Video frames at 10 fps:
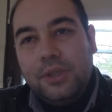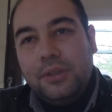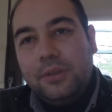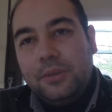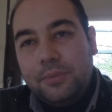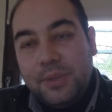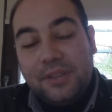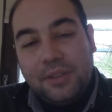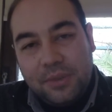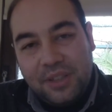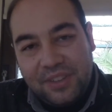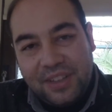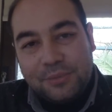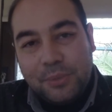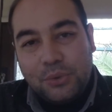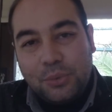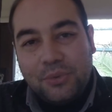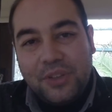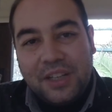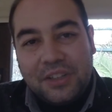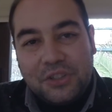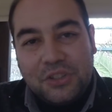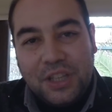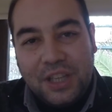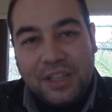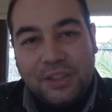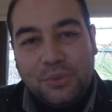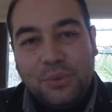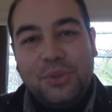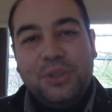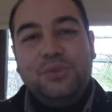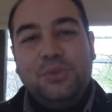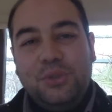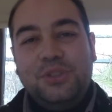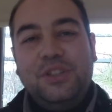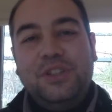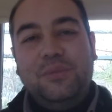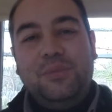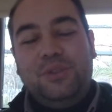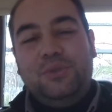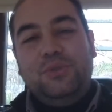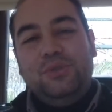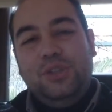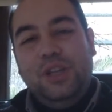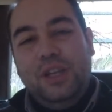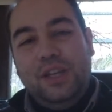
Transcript: E, bir de tabii referans mektubu veren kişinin genelde doğruları söyleyeceğini kabul ediyoruz.